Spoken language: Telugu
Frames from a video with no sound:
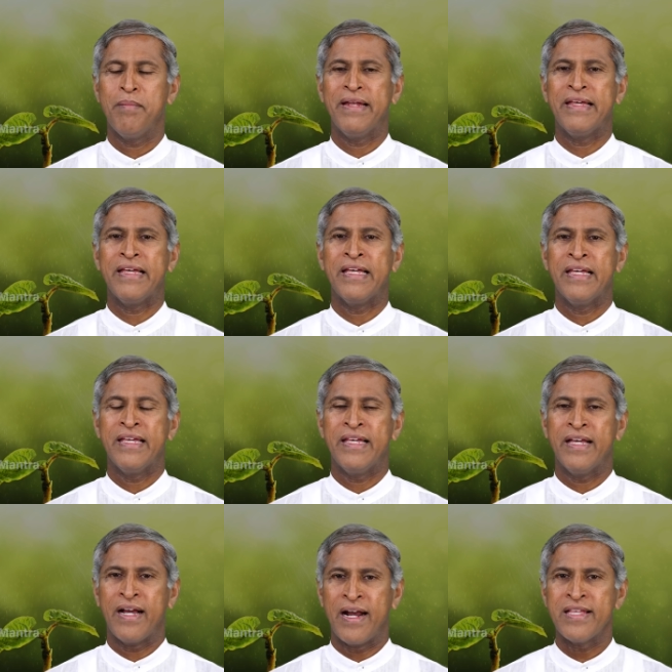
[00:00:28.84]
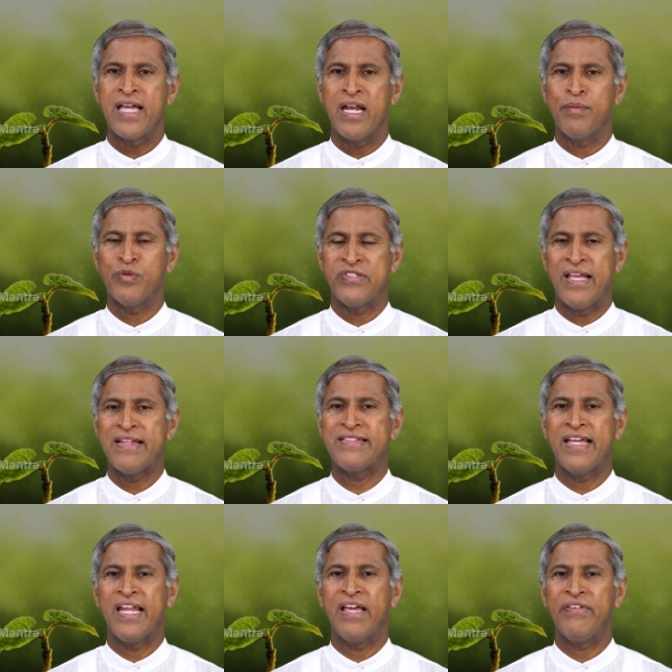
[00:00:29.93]
మరి ఈ కణజాలము సెల్స్
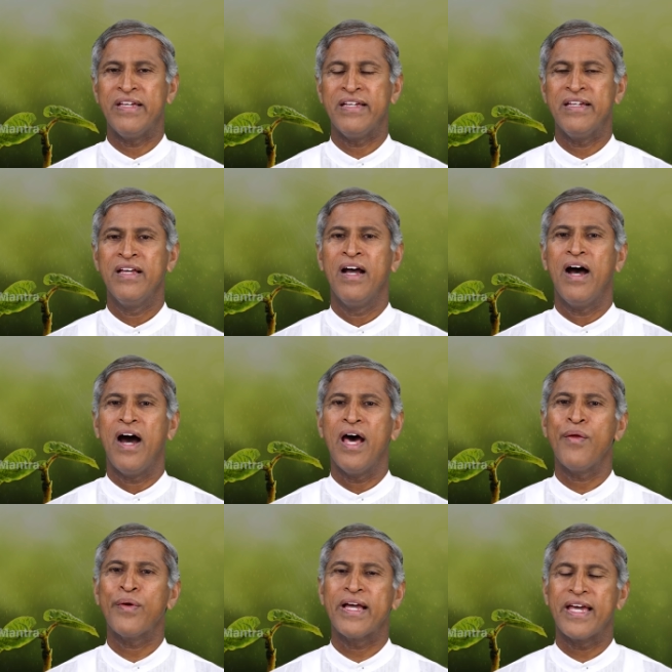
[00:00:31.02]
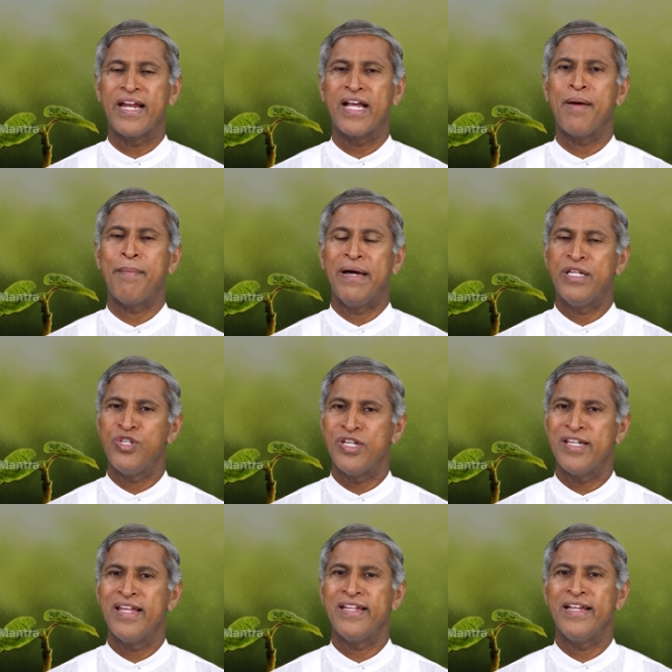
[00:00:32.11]
అనేవి ఆరోగ్యకరంగా
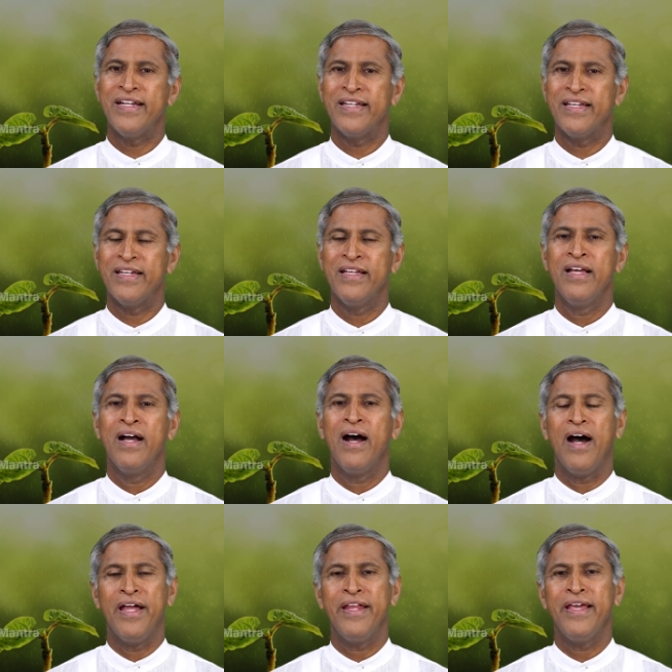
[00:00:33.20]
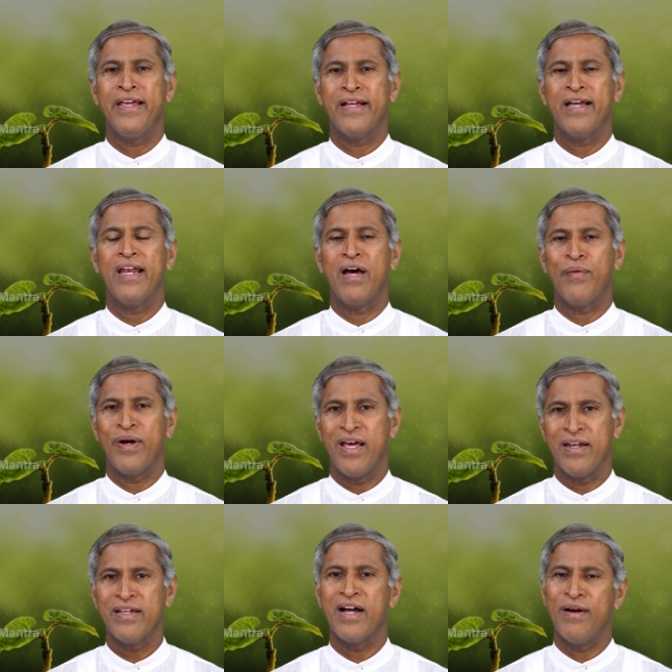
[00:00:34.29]
పనిచేయాలి అంటే అనేక
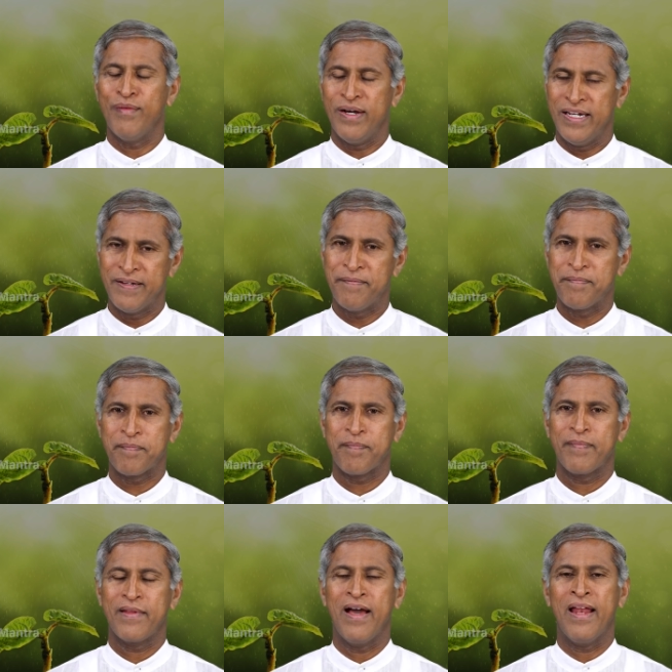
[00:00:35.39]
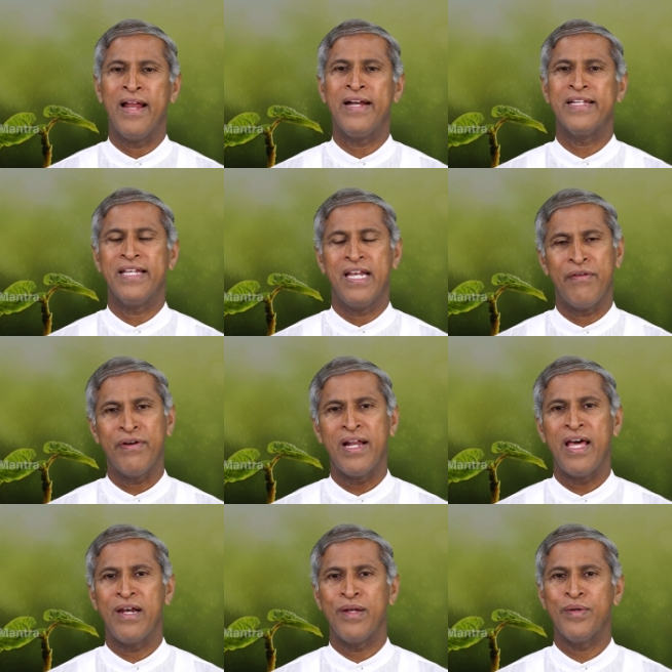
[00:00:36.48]
లవణాలు కావాలి అలాంటి
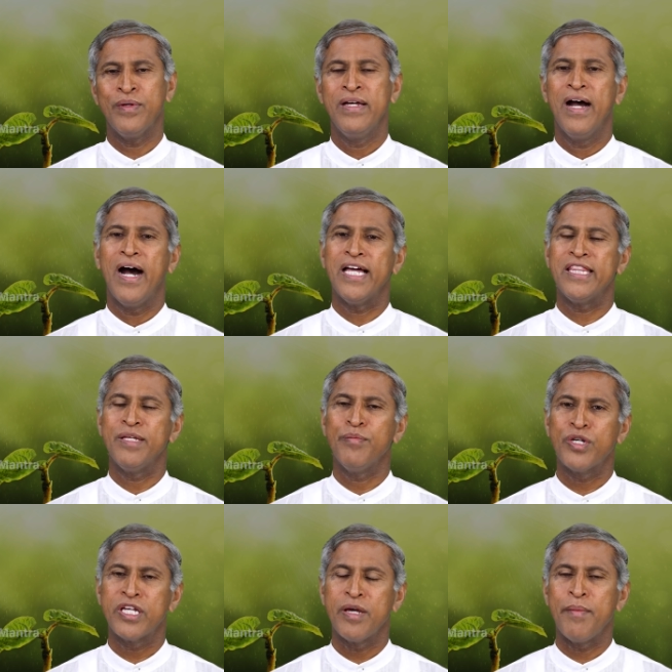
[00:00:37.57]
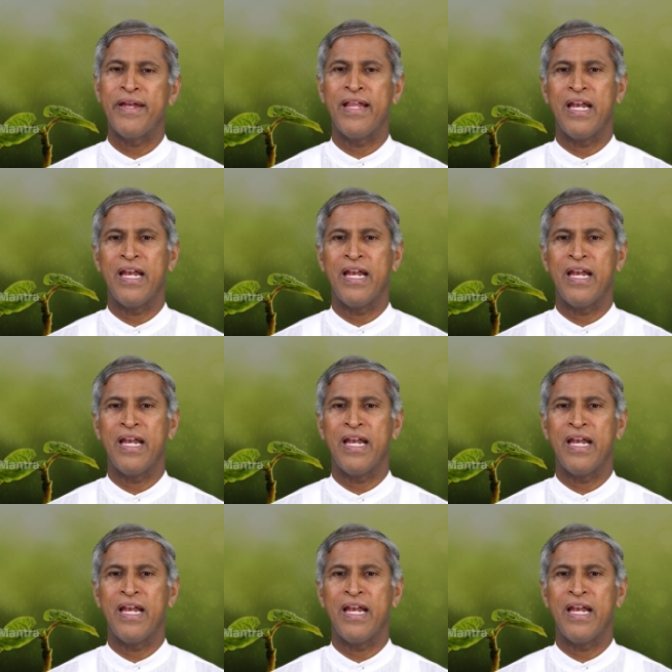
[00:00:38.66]
లవణాల్లో అతి ముఖ్యమైన